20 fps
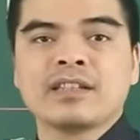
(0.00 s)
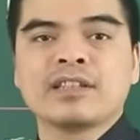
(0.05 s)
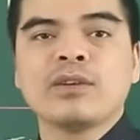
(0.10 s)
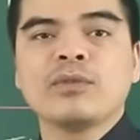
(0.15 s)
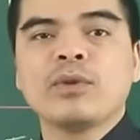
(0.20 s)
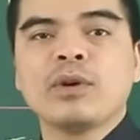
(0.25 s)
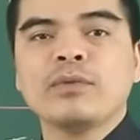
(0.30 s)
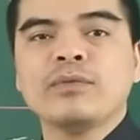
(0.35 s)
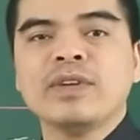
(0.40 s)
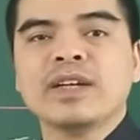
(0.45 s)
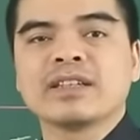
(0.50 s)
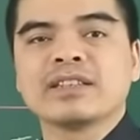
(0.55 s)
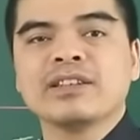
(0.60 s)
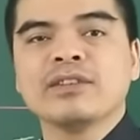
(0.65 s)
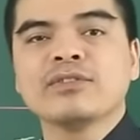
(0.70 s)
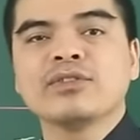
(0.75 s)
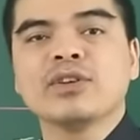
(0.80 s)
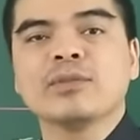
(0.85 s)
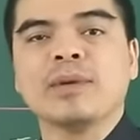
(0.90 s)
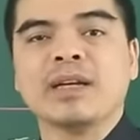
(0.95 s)
Thông qua việc
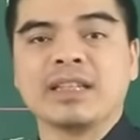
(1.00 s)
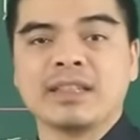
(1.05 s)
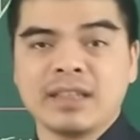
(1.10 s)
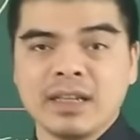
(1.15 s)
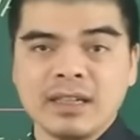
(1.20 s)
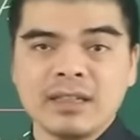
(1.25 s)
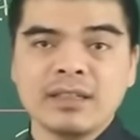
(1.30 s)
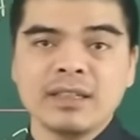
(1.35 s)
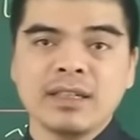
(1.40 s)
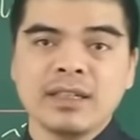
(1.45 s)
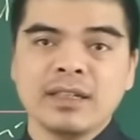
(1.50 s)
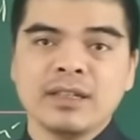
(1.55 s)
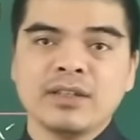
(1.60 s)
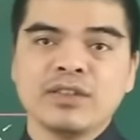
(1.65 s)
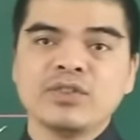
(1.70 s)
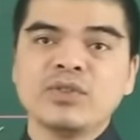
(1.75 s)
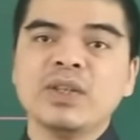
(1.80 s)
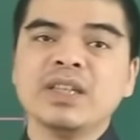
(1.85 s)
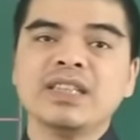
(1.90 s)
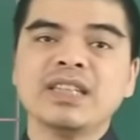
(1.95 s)
trau dồi bản thân,
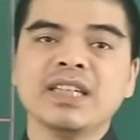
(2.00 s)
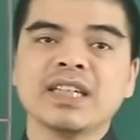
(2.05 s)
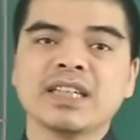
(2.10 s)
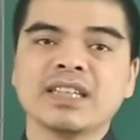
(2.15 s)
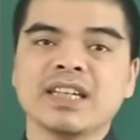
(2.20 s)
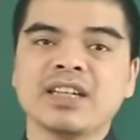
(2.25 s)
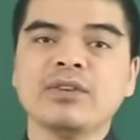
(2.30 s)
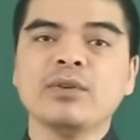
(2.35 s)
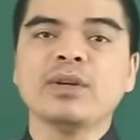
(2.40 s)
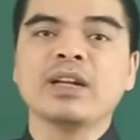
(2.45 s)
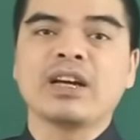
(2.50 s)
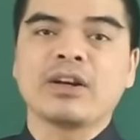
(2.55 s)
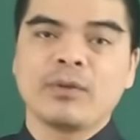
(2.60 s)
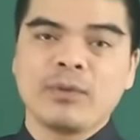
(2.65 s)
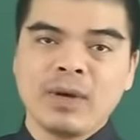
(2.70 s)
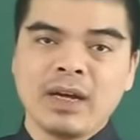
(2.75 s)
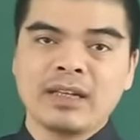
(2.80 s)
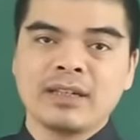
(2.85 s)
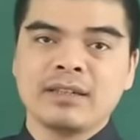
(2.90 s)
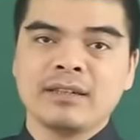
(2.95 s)
duy trì cái thái độ lạc
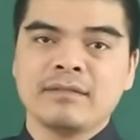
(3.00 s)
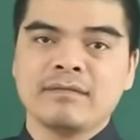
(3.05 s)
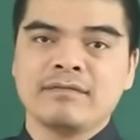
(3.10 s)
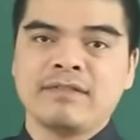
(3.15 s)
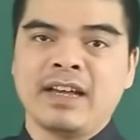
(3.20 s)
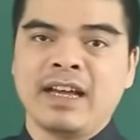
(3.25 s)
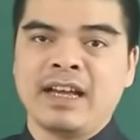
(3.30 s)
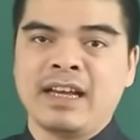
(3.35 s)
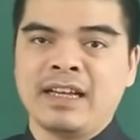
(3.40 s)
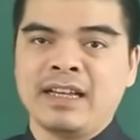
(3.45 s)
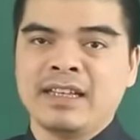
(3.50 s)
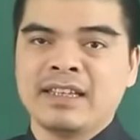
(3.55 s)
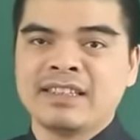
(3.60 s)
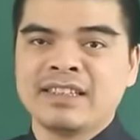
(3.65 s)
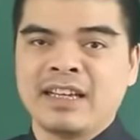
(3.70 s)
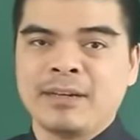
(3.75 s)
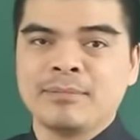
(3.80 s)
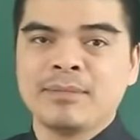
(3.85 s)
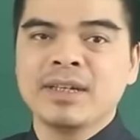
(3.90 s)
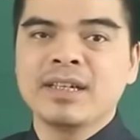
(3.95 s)
quan và
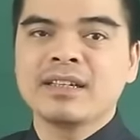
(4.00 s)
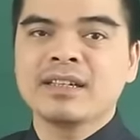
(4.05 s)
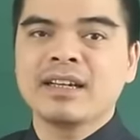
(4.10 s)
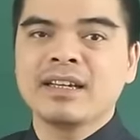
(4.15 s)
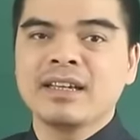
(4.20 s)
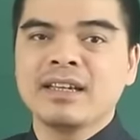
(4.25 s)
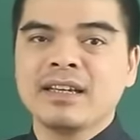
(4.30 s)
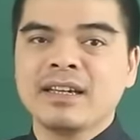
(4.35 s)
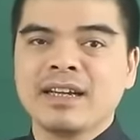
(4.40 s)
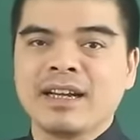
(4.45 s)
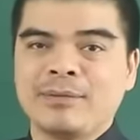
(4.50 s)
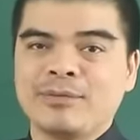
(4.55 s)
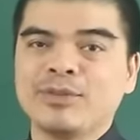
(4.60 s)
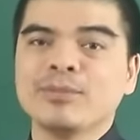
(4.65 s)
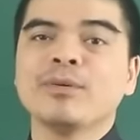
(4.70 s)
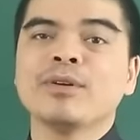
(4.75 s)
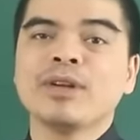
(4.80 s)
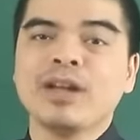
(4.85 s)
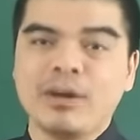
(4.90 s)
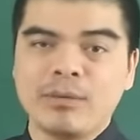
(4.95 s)
giảm bớt cái cảm
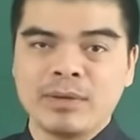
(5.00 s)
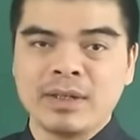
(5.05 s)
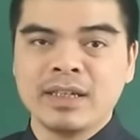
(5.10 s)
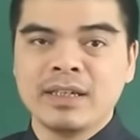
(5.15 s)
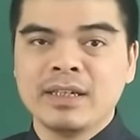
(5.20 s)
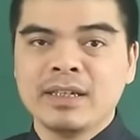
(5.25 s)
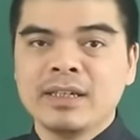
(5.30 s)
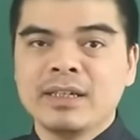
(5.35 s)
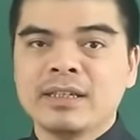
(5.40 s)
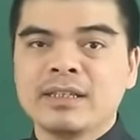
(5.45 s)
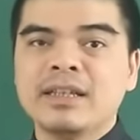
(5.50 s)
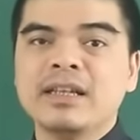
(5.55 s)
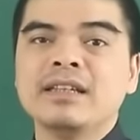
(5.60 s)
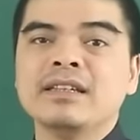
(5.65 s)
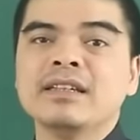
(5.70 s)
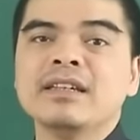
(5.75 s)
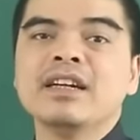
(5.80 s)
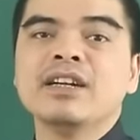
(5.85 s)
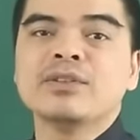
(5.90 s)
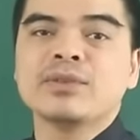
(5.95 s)
xúc bốc đồng thì
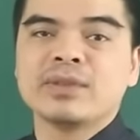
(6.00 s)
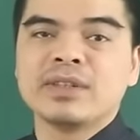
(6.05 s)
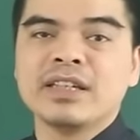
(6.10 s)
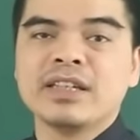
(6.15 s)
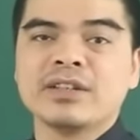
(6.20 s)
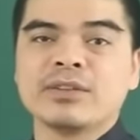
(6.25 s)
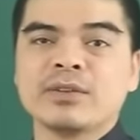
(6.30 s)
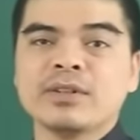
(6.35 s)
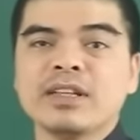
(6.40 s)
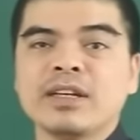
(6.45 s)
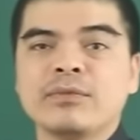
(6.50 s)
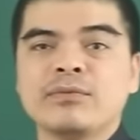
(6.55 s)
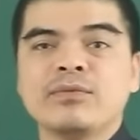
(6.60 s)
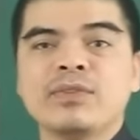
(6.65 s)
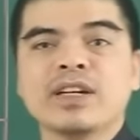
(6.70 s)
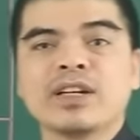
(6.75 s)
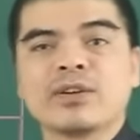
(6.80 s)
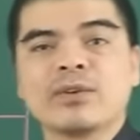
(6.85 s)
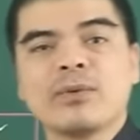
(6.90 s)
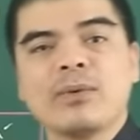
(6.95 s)
những người tuổi Thìn có thể
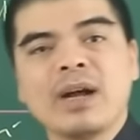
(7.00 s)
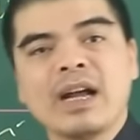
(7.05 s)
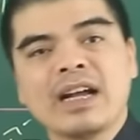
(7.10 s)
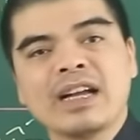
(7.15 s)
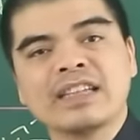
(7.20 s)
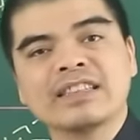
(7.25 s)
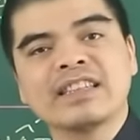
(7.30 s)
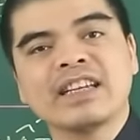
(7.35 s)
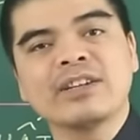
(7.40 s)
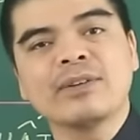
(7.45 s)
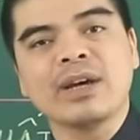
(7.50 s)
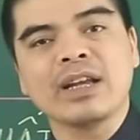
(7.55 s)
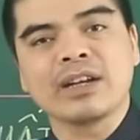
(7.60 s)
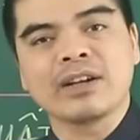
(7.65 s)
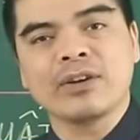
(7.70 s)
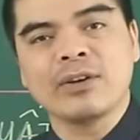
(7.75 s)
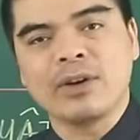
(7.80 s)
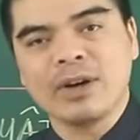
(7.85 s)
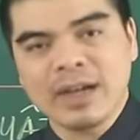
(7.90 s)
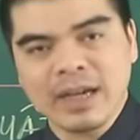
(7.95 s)
vượt qua cái giai đoạn
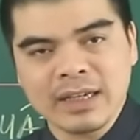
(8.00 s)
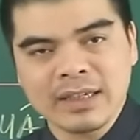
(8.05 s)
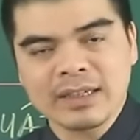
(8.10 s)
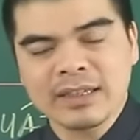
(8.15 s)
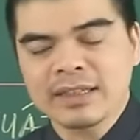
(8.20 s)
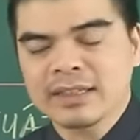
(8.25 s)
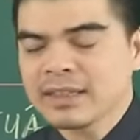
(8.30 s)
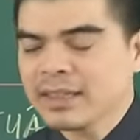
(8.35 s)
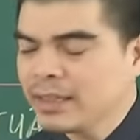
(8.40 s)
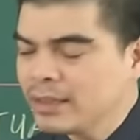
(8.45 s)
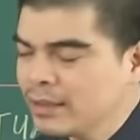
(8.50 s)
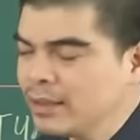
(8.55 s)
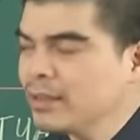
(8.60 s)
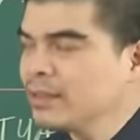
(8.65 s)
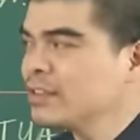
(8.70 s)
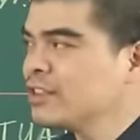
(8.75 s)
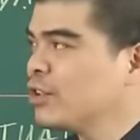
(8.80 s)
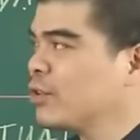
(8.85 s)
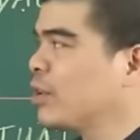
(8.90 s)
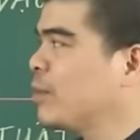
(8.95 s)
khó khăn, thách thức
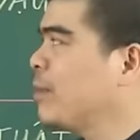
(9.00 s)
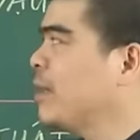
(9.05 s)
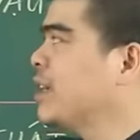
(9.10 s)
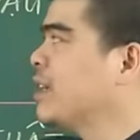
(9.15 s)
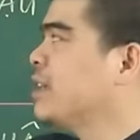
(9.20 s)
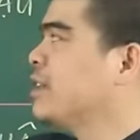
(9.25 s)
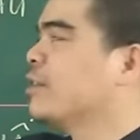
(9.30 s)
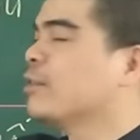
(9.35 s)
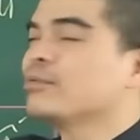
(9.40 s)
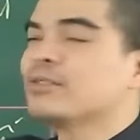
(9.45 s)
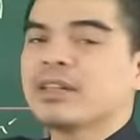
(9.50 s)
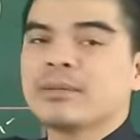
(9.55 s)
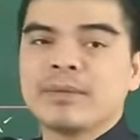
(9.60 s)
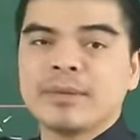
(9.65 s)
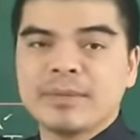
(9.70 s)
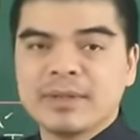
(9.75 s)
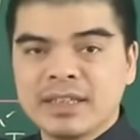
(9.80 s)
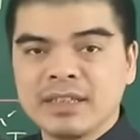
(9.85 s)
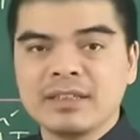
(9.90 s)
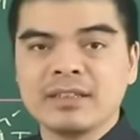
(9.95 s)
trong năm
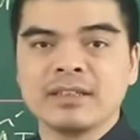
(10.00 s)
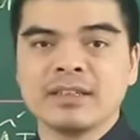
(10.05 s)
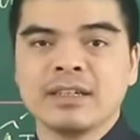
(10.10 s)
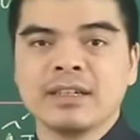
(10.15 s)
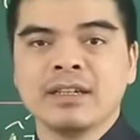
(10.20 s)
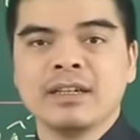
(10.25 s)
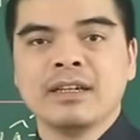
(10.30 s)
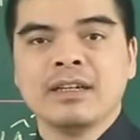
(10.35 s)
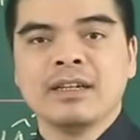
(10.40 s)
2024.